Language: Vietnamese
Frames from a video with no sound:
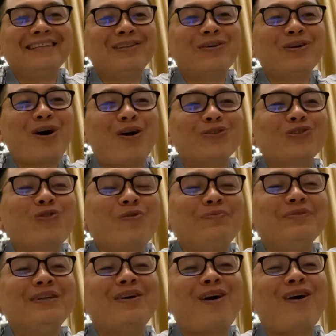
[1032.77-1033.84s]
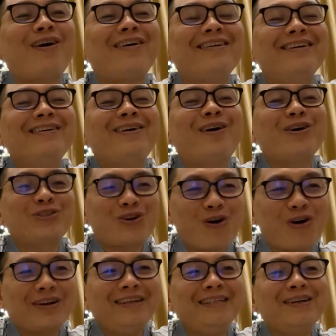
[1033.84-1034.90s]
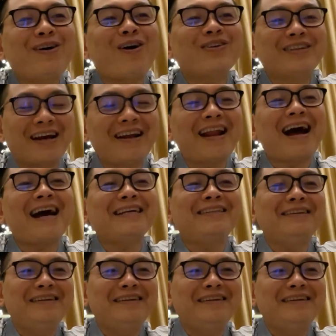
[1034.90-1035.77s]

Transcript: thì thôi họ giúp nhưng họ họ cho đi nhưng họ nhận lại